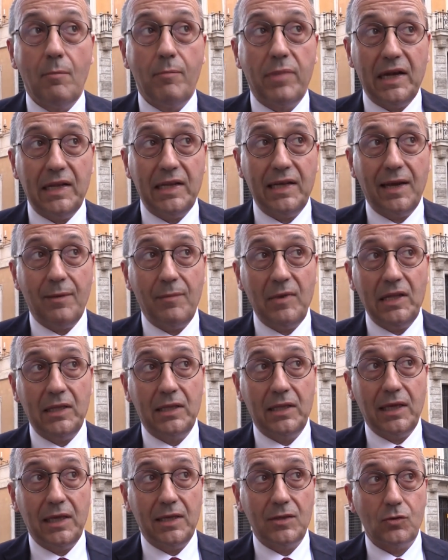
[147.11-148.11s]

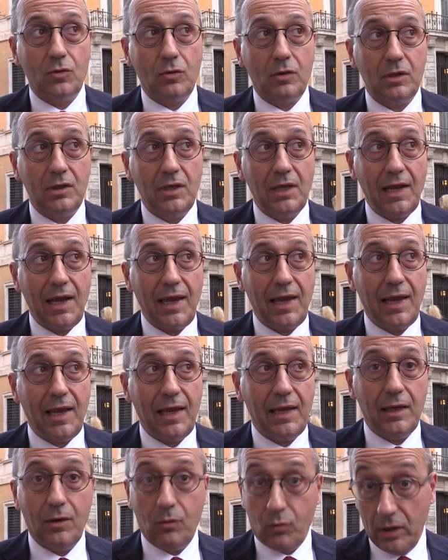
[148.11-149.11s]
Praticamente
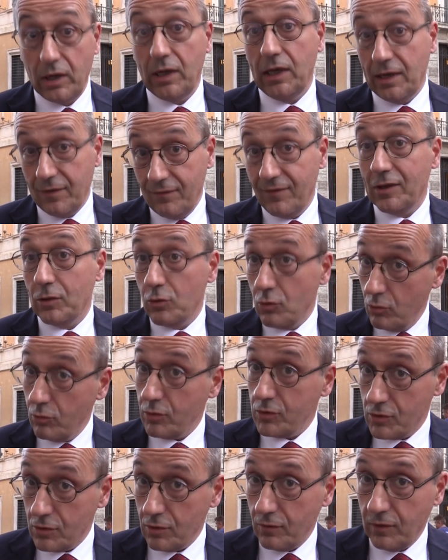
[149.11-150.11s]
esorterei quelli che vedono
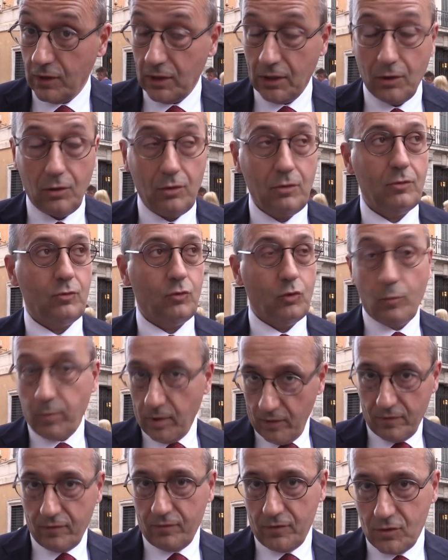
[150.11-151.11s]
questo video,
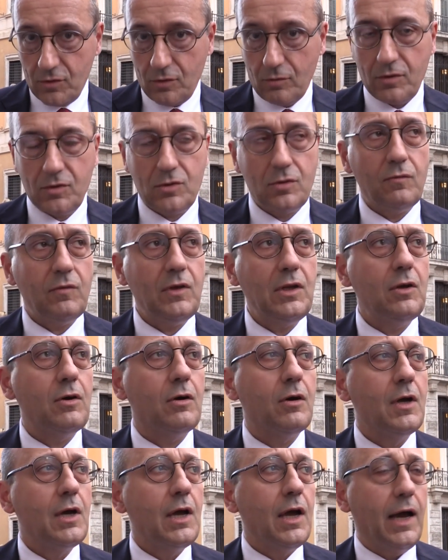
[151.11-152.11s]
dopo aver visto questo
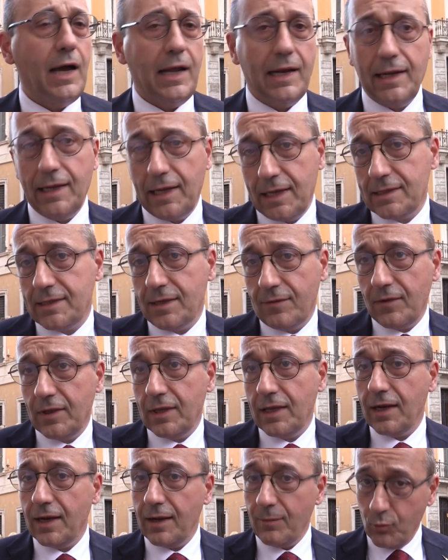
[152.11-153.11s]
video, ad andarsi a
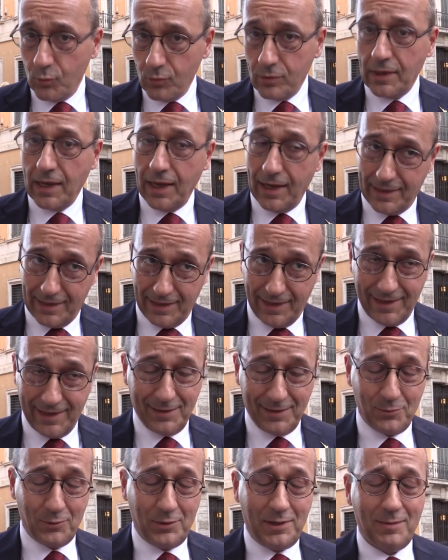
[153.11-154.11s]
vedere la puntata,
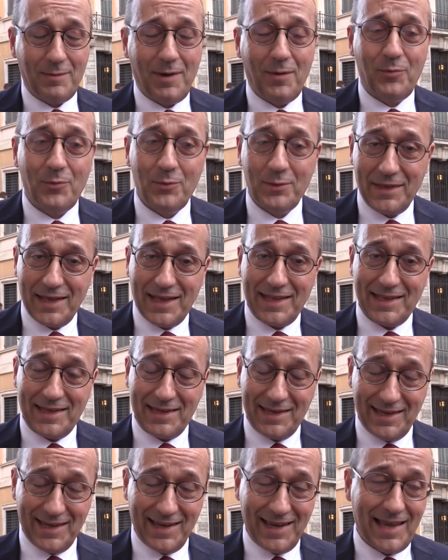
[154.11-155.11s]
l'ultima puntata
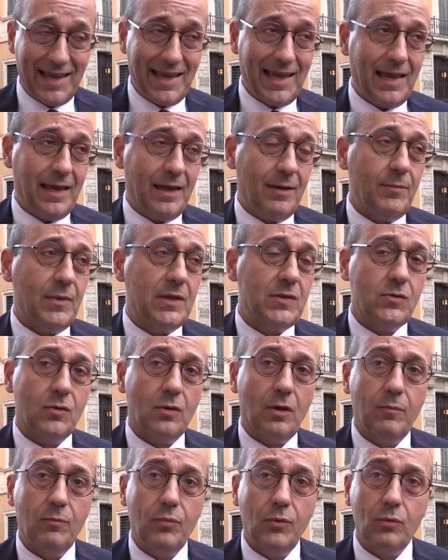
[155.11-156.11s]
di
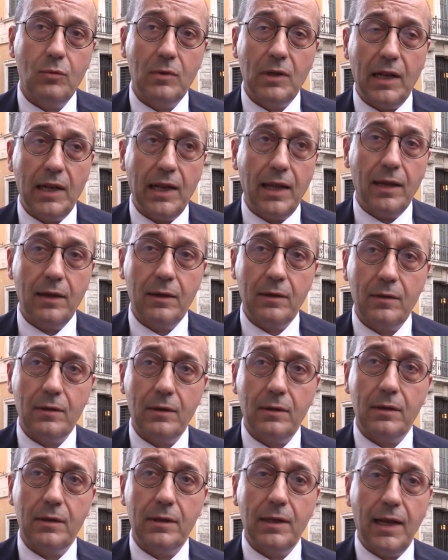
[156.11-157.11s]
mezz'ora in più
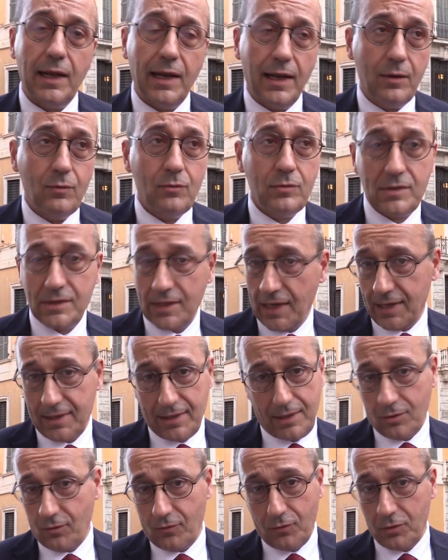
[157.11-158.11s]

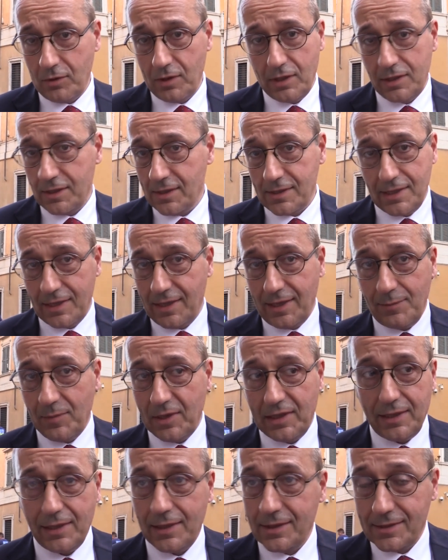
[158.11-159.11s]
dall'annunziata dove ho detto
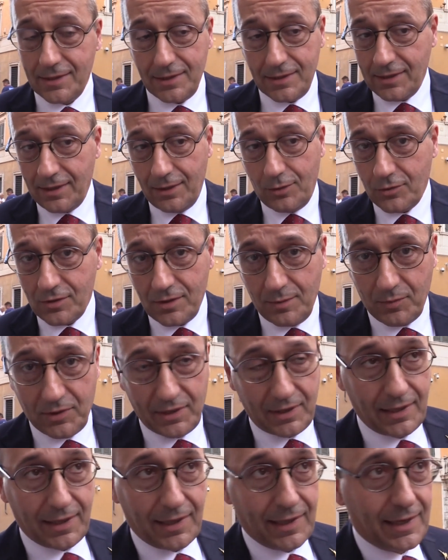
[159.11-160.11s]
esattamente le stesse cose
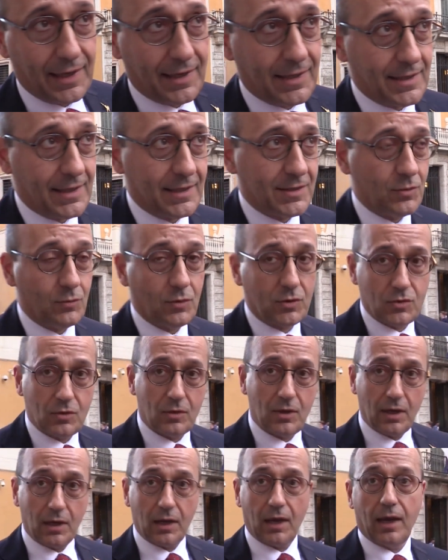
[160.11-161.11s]
perché la, la
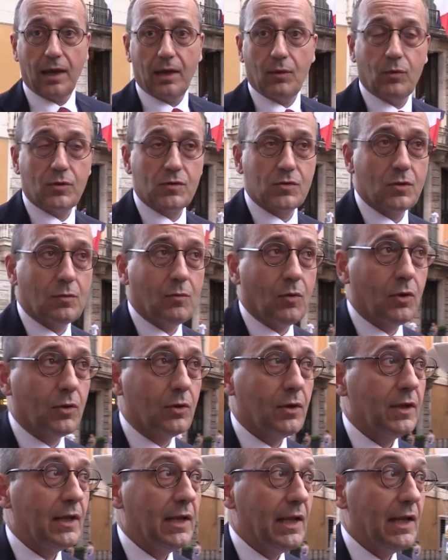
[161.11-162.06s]
situazione è in questo modo.